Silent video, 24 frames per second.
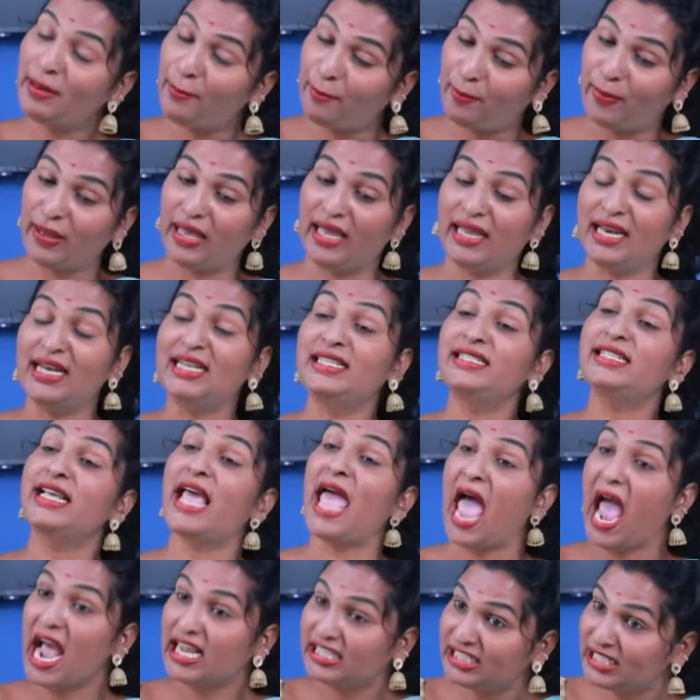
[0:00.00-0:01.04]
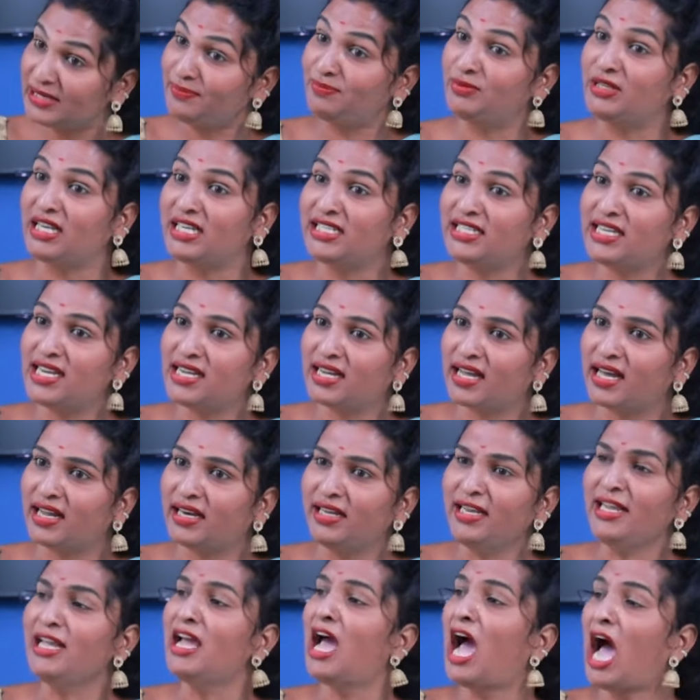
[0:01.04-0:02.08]
వీళ్ళ పేరెంట్స్ యాక్సెప్ట్ చేసినా
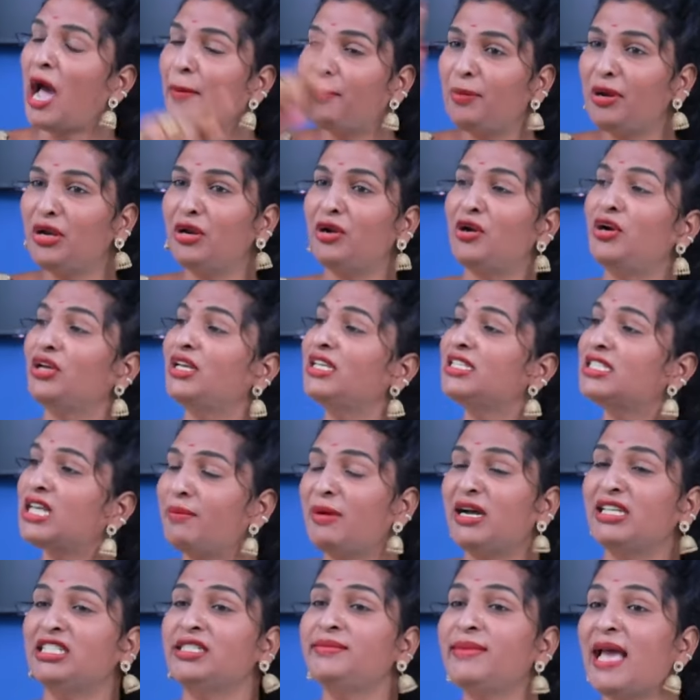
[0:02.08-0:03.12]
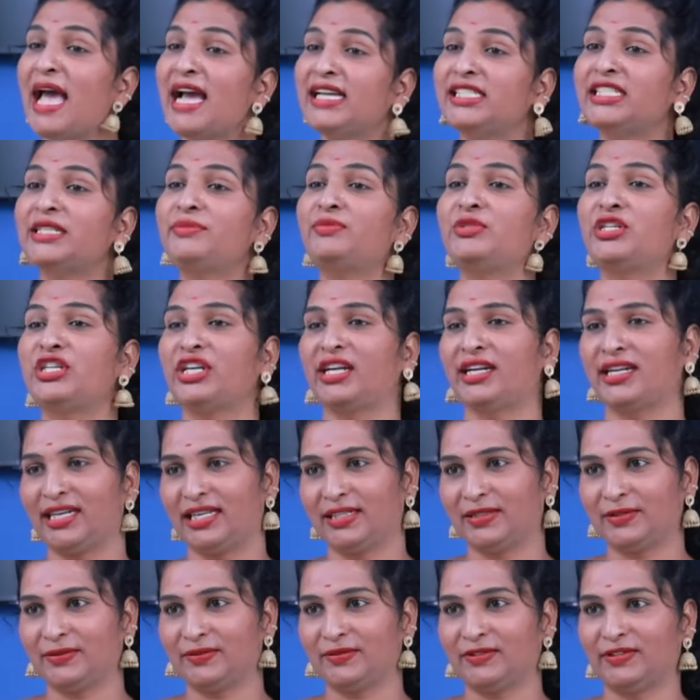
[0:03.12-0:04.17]
కానీ ఆ పిల్లోడికి సమాజం యాక్సెప్ట్
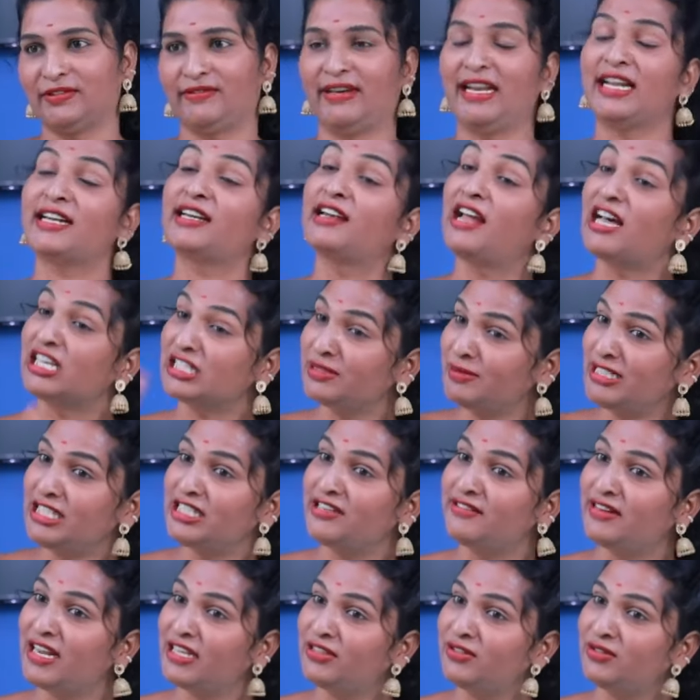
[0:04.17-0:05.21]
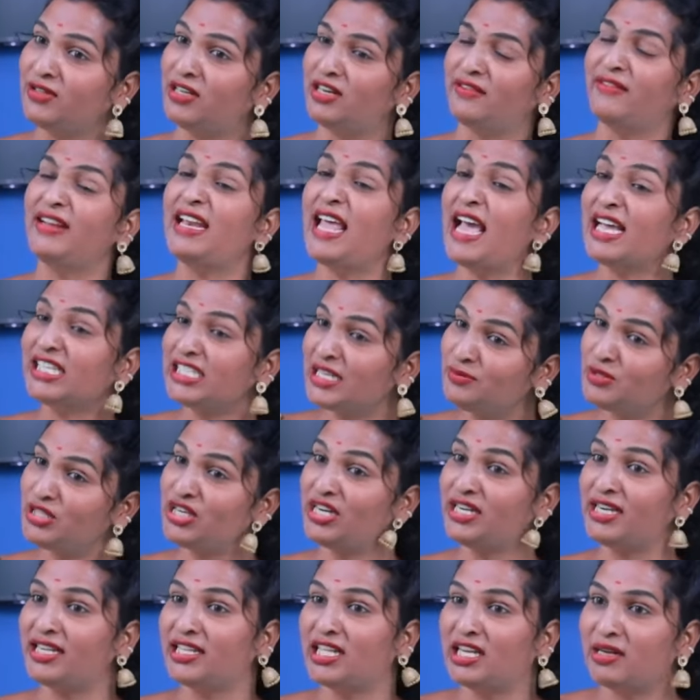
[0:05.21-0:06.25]
చేయట్లేదు వాళ్ళ క్లాస్మేట్స్ ఎవరైతే ఉన్నారో వాళ్ళు యాక్సెప్ట్
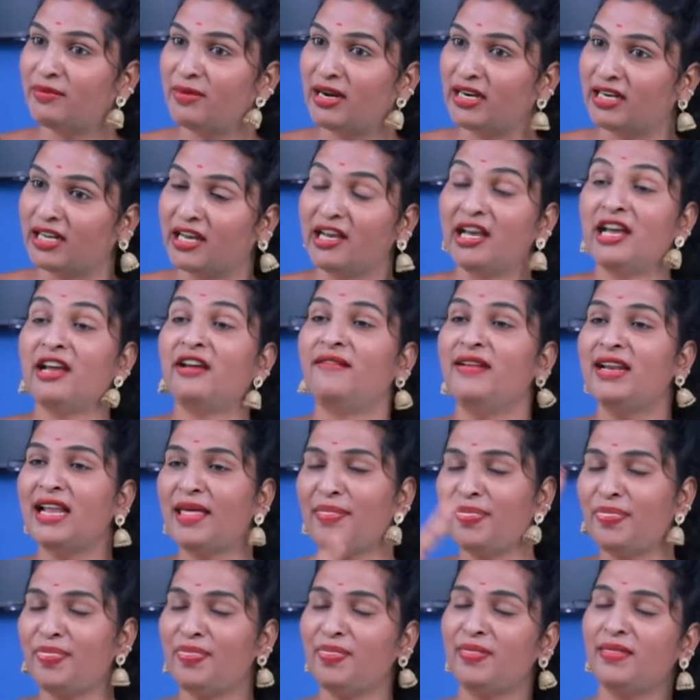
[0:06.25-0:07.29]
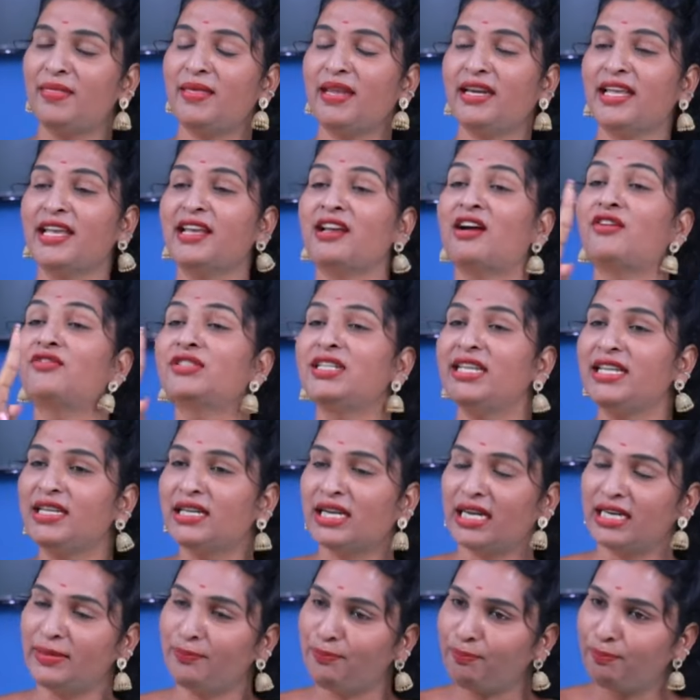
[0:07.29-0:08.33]
చేయట్లేదు అనమాట వీళ్ళందరికీ
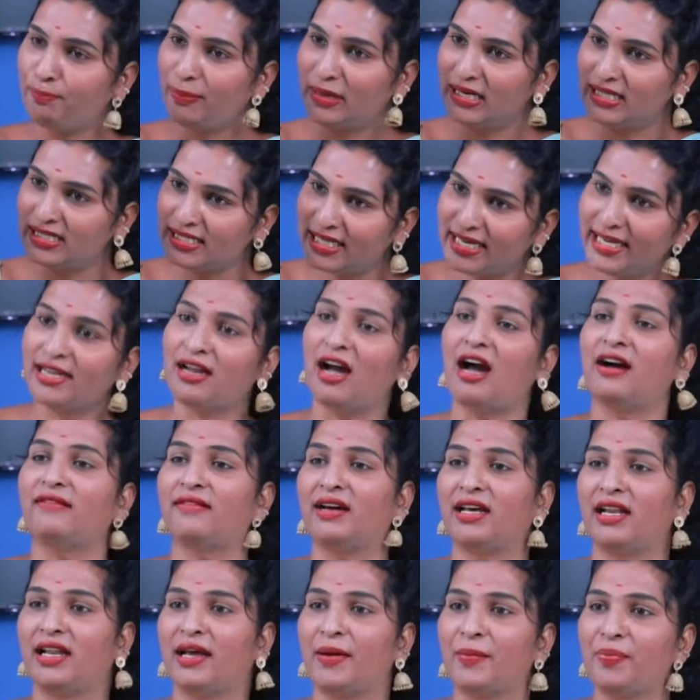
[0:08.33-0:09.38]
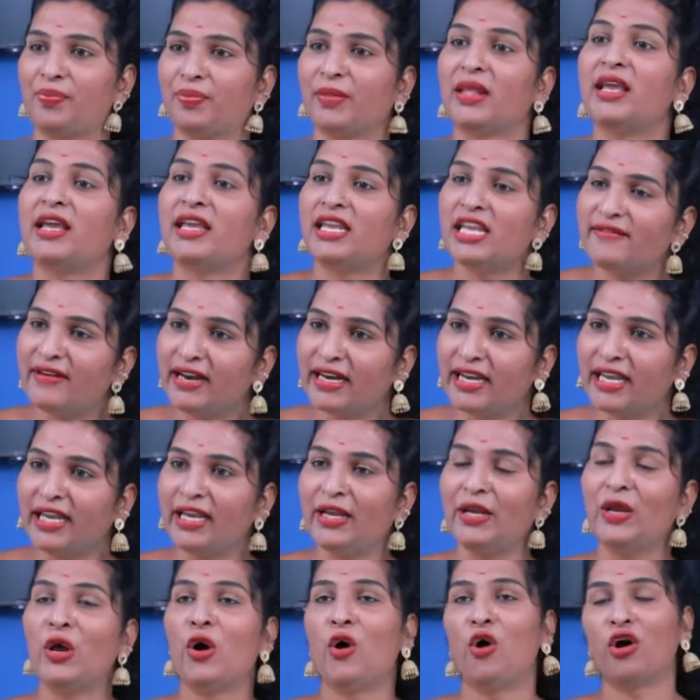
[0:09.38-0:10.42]
కౌన్సిలింగ్ కంపల్సరీ కావాలా hmm.
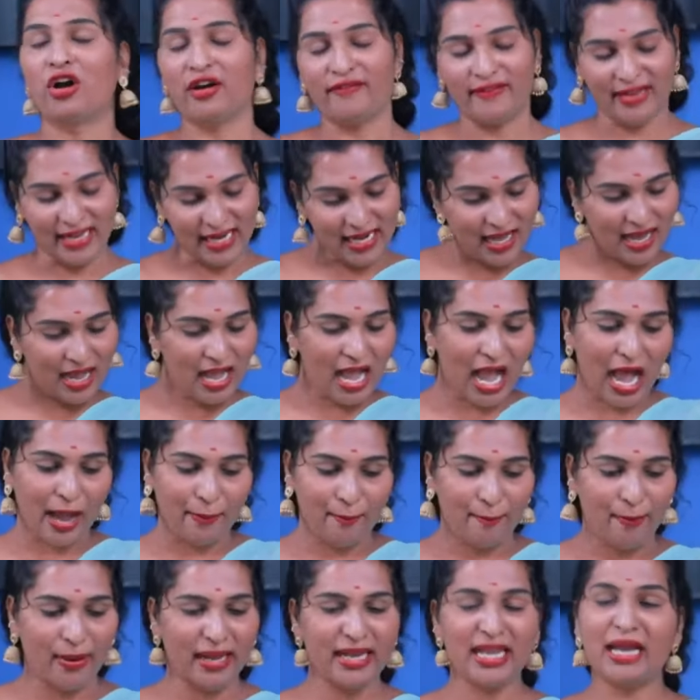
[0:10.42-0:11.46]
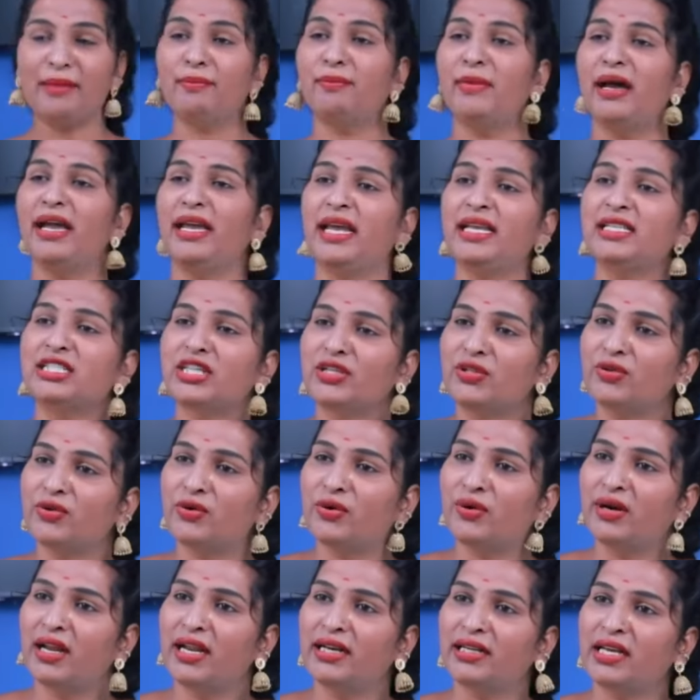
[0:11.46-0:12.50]
ఎవరికి ఒకవేళ అబ్బాయి అమ్మాయి
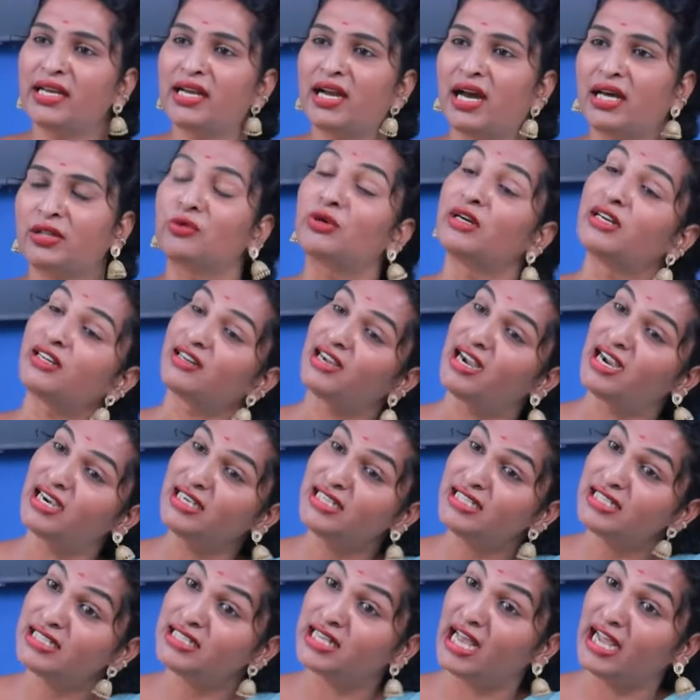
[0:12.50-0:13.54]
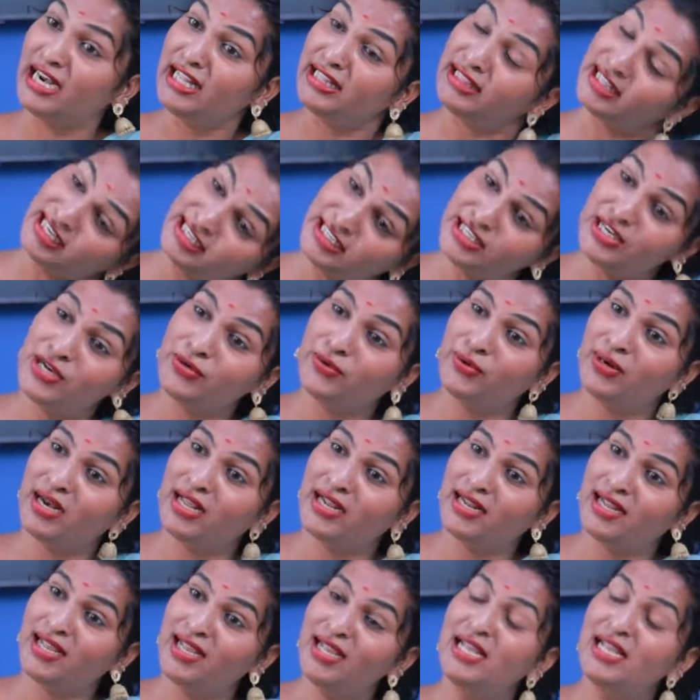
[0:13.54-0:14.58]
చదువుకోవడానికి కాదు ఒక ట్రాన్స్ అని తెలిసిన కూడా